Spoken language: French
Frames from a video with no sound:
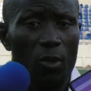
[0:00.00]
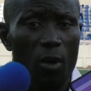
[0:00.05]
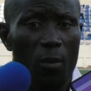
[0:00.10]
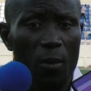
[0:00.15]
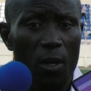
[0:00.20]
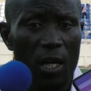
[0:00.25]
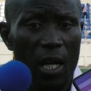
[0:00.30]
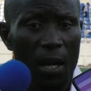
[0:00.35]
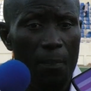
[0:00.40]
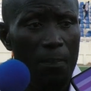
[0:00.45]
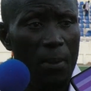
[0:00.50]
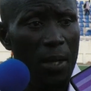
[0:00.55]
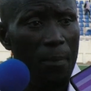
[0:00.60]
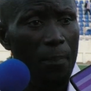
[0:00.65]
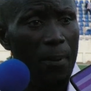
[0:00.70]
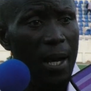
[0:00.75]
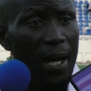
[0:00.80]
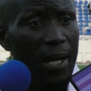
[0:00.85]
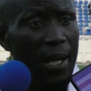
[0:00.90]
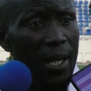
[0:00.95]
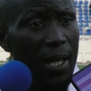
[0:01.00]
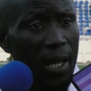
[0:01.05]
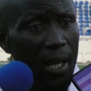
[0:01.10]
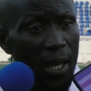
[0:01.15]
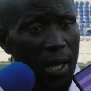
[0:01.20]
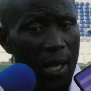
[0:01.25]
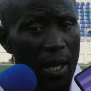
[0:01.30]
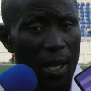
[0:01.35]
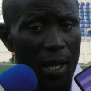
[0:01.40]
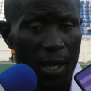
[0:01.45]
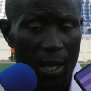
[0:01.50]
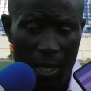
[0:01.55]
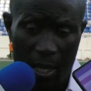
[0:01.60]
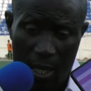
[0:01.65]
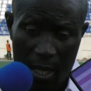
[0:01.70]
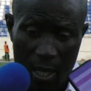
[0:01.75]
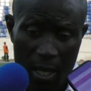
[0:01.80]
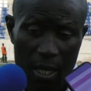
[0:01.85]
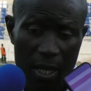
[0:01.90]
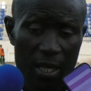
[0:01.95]
comme on a préparé
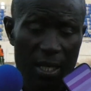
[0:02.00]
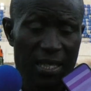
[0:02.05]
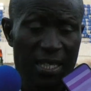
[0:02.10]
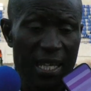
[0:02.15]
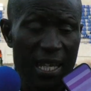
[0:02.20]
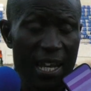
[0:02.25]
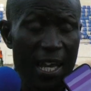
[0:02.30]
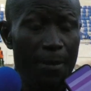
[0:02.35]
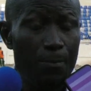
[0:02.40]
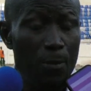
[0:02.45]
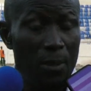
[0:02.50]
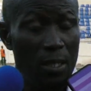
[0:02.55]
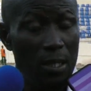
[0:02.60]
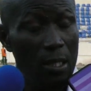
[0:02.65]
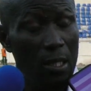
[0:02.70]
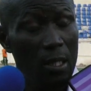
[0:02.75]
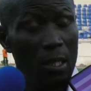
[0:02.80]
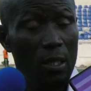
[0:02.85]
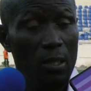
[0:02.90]
le Seneps.